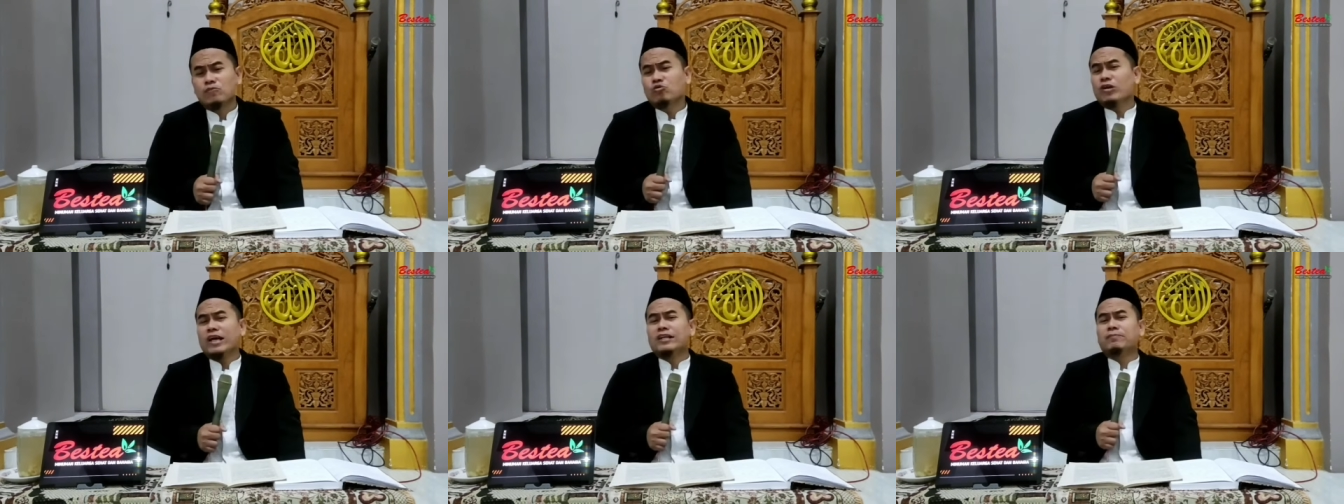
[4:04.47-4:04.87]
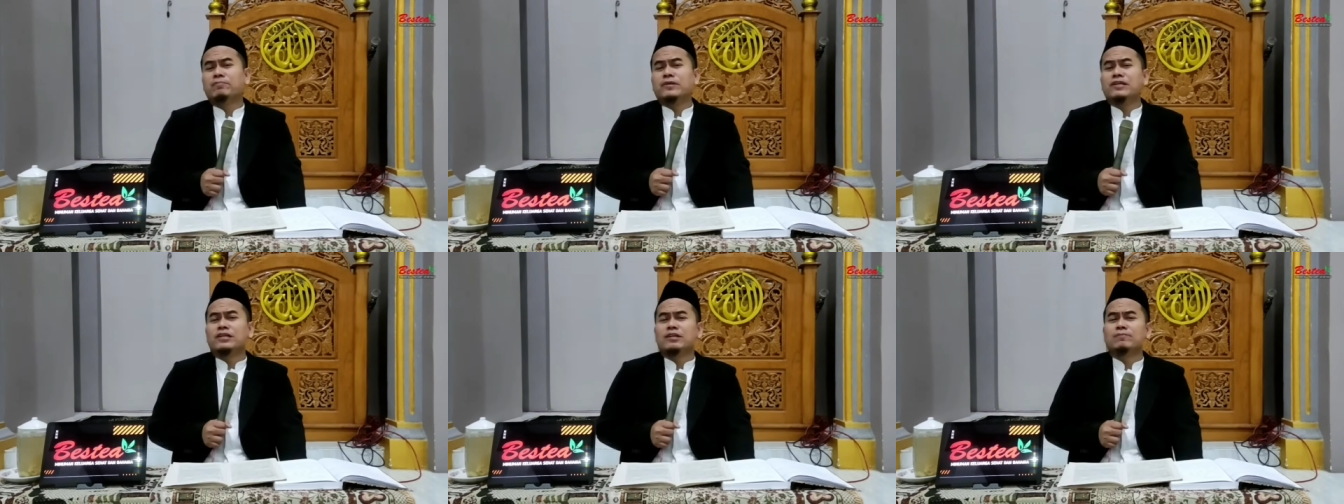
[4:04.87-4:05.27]
Mulane
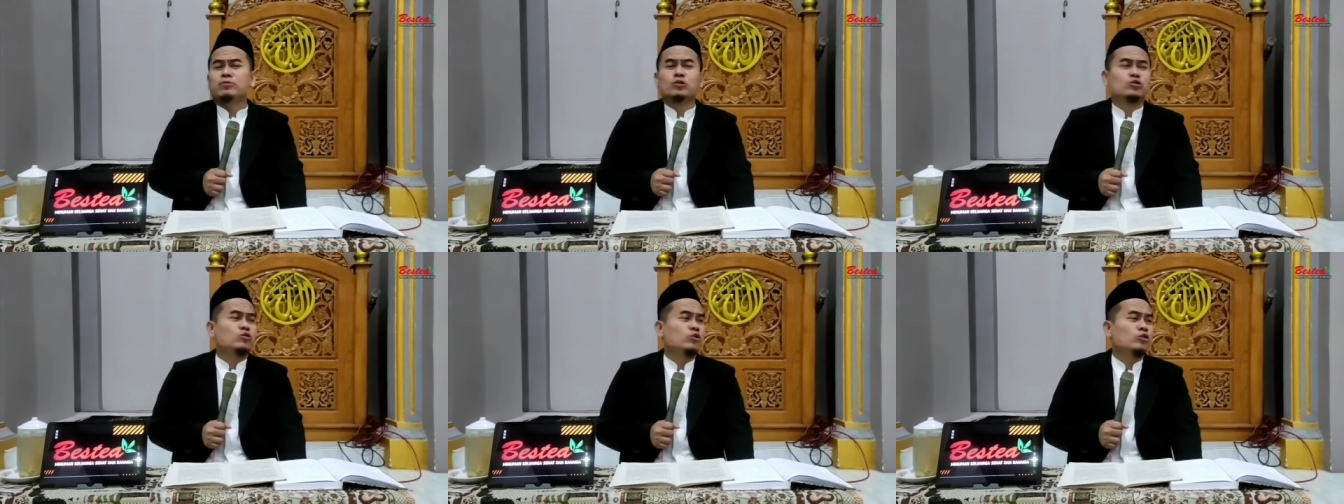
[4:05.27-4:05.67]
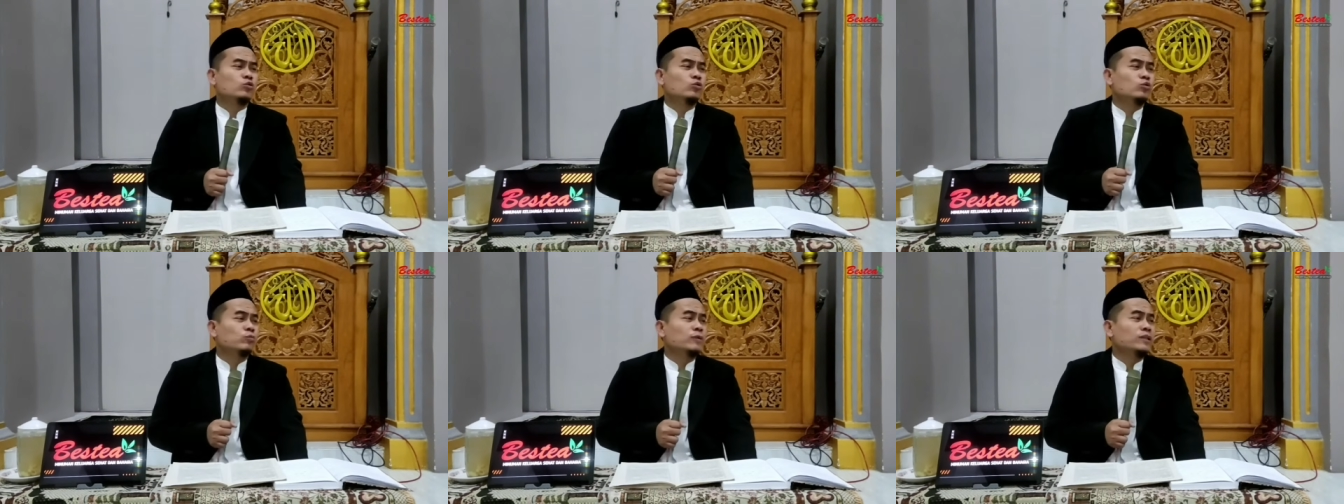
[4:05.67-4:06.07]
bener bojo
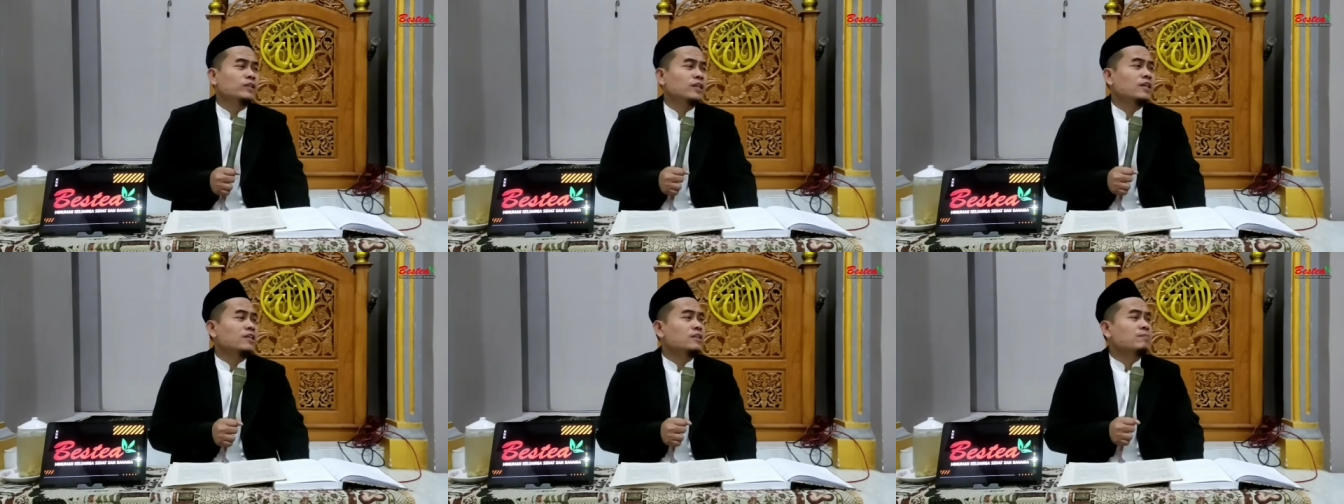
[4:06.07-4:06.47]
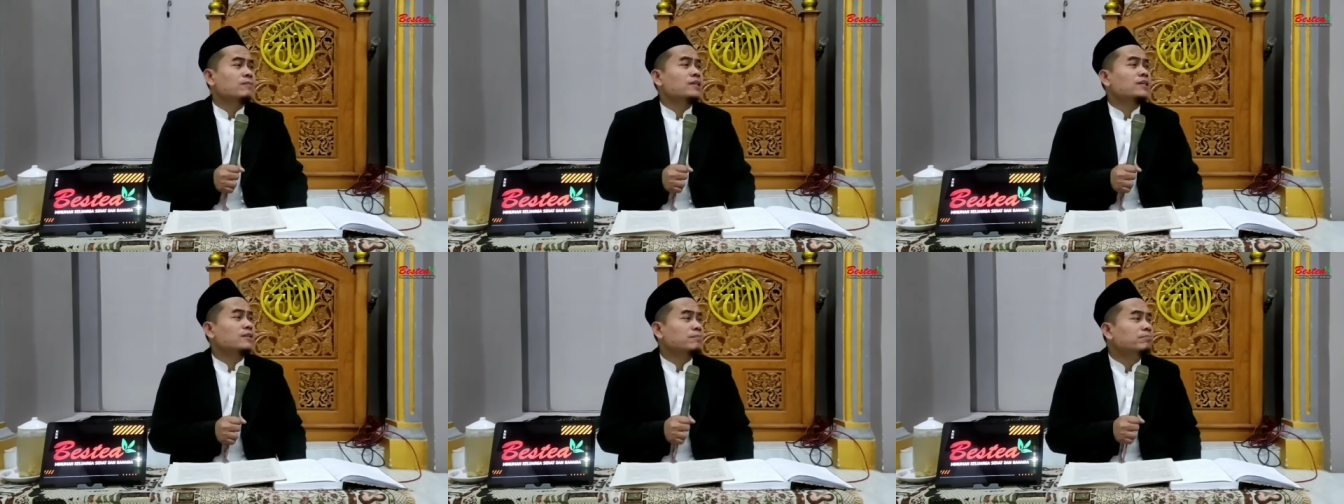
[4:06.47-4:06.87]
iku kudu pinter
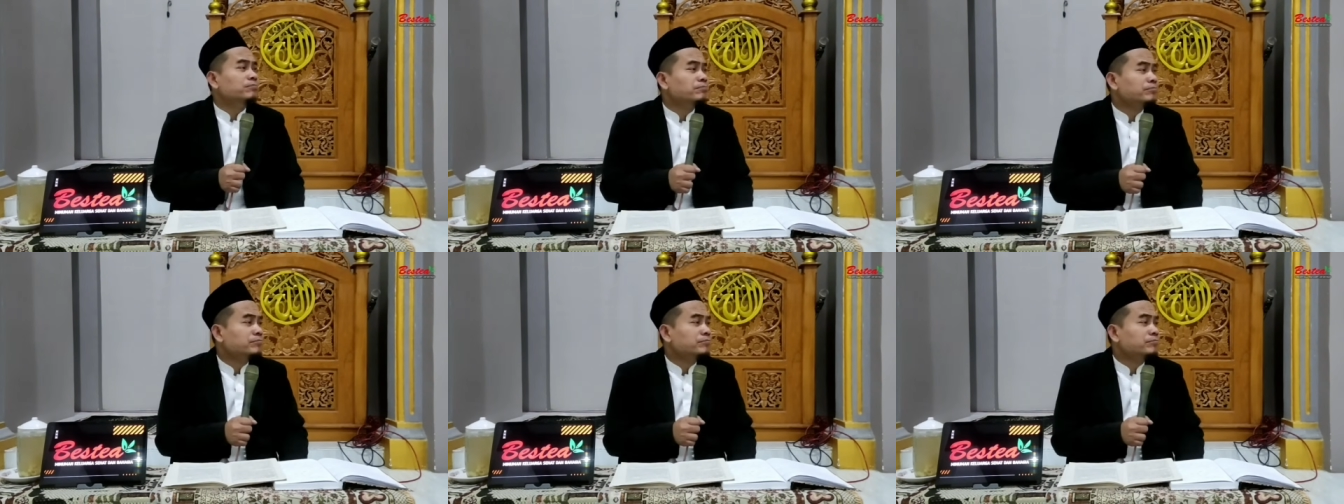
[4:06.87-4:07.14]
ngedem-ngedem.